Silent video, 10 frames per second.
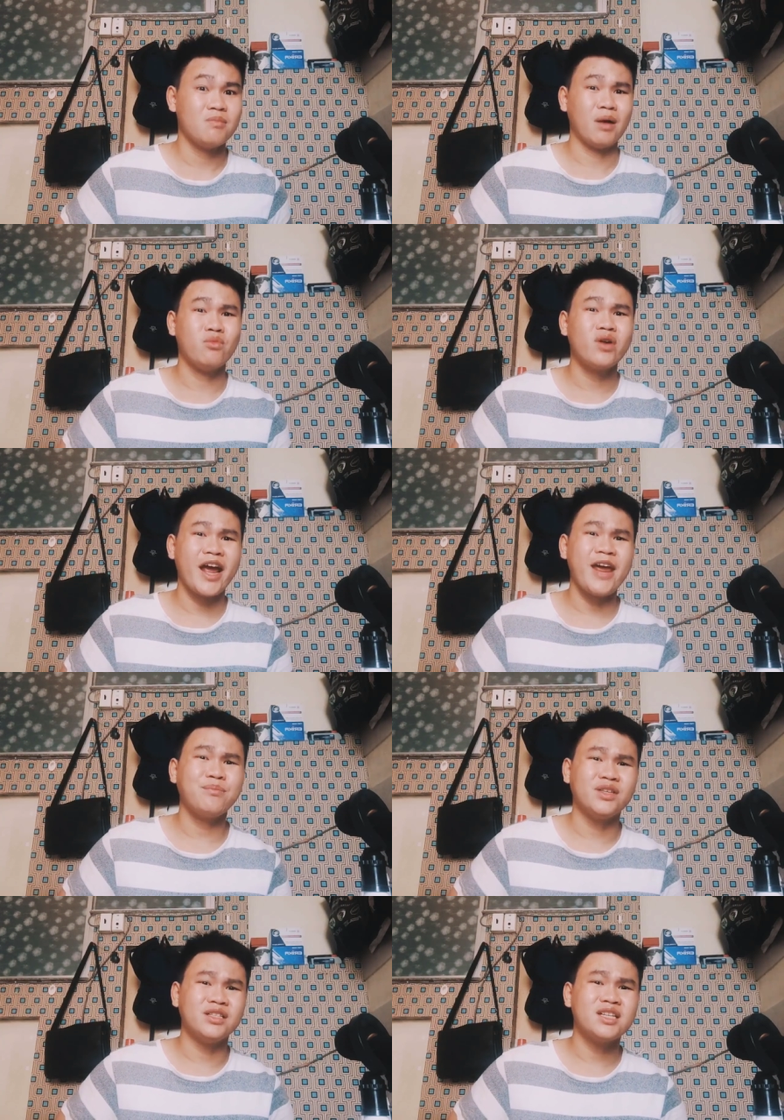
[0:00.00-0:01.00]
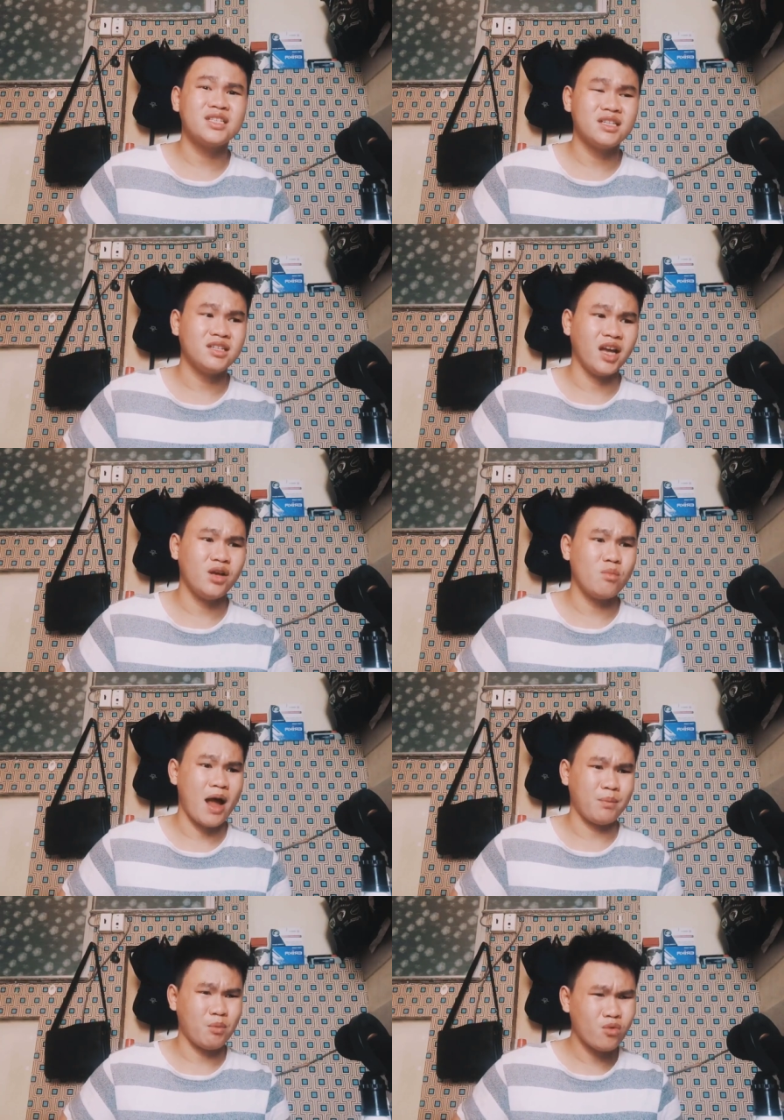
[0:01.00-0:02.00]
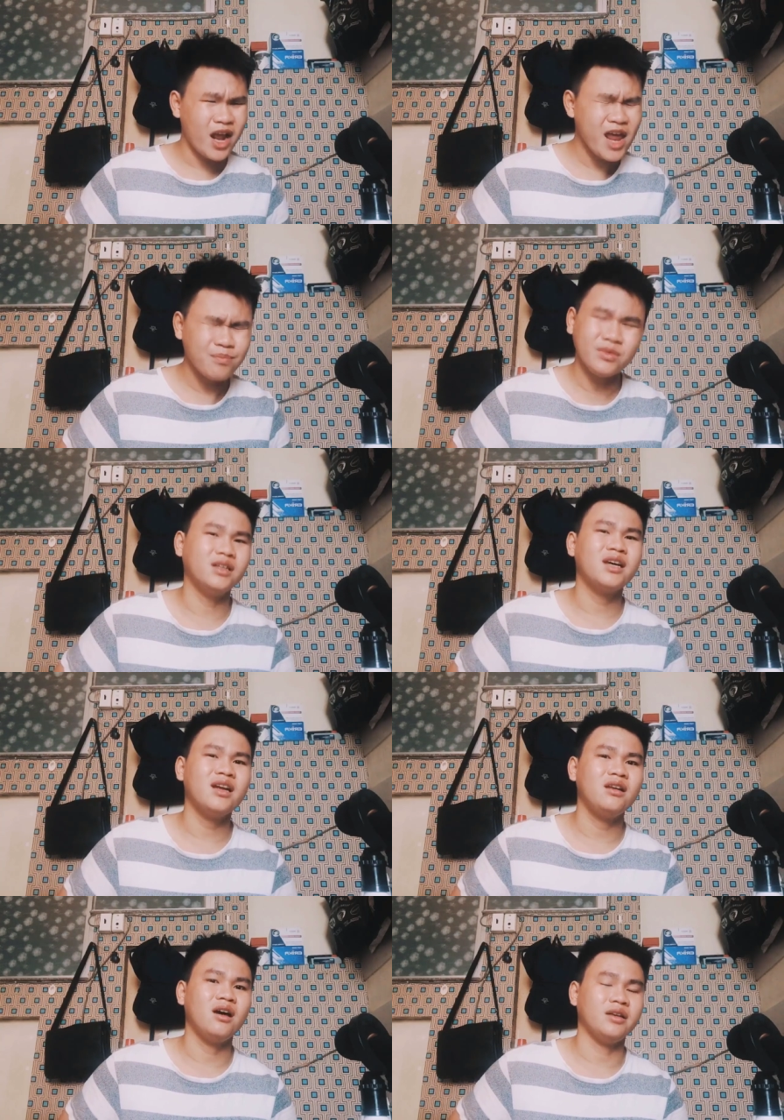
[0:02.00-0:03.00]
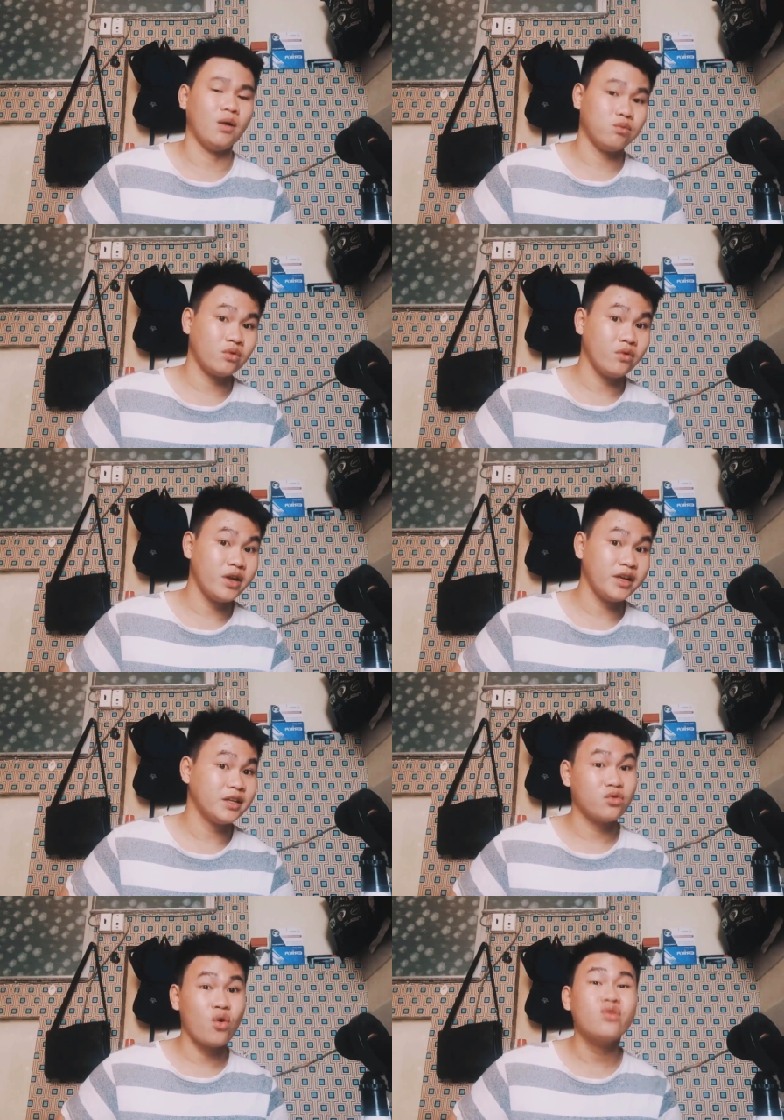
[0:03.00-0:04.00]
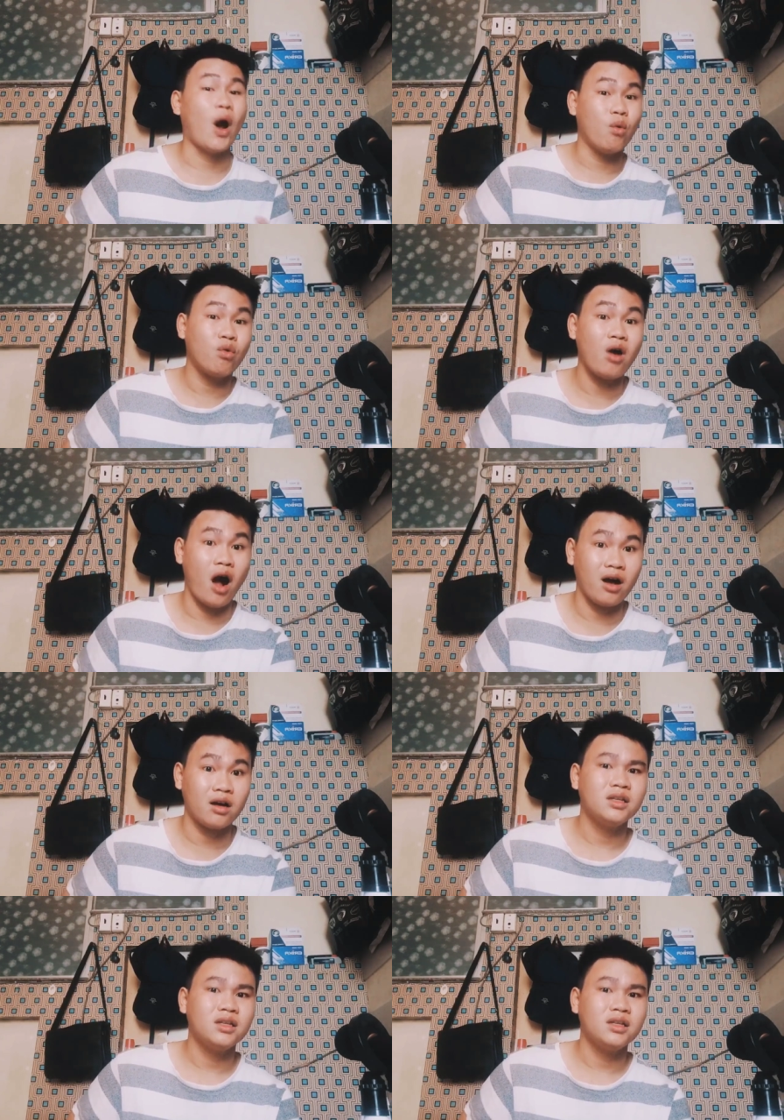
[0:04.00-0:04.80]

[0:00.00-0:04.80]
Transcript: bạn muốn ép những cái suy nghĩ của bạn, bạn muốn ép những cái lời động viên vô đầu của họ,